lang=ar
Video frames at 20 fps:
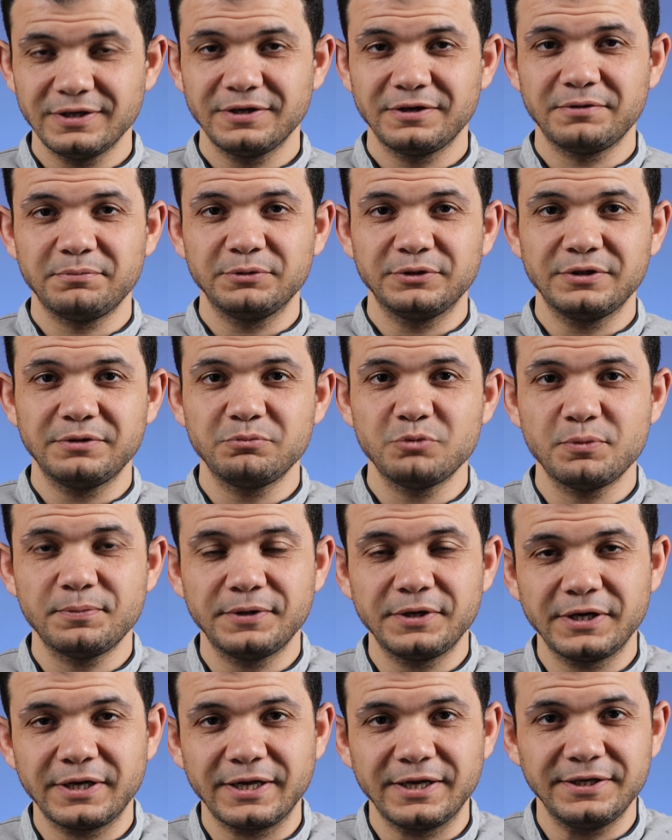رمضان
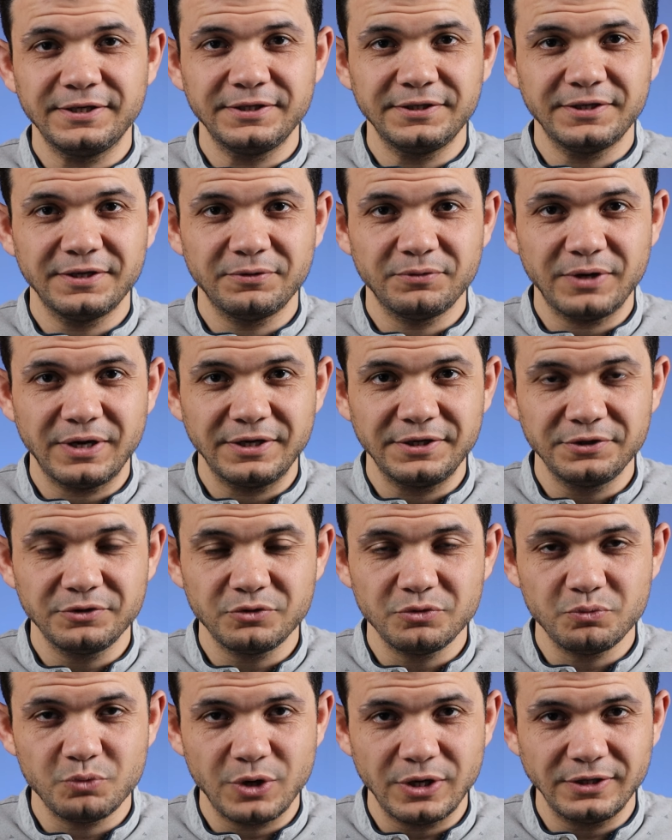مبارك علينا
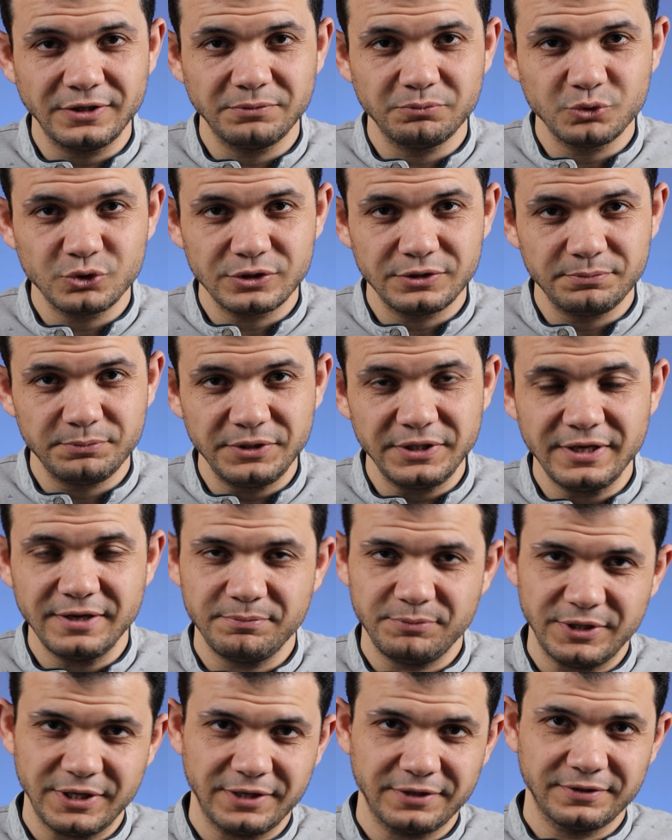وعليكم وعلى المسلمين
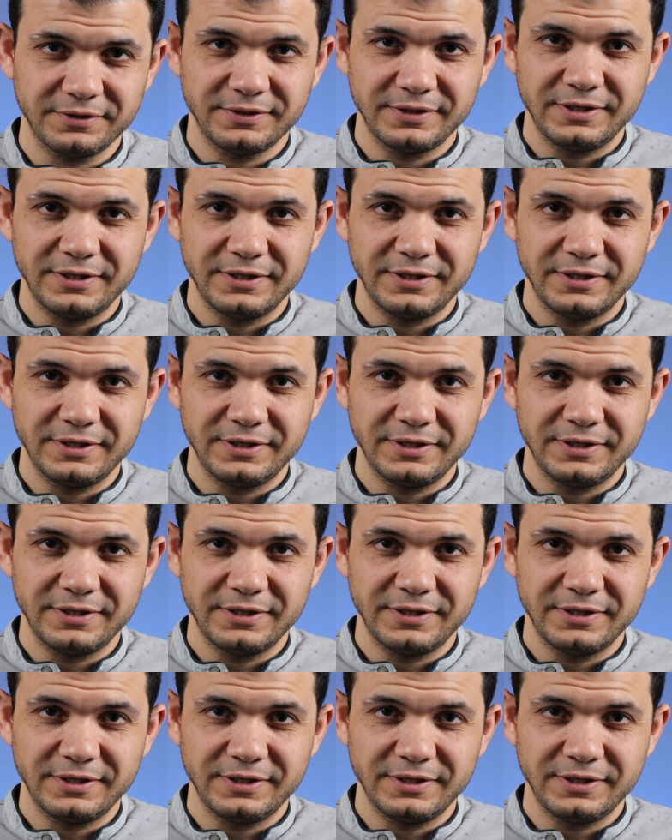جميعا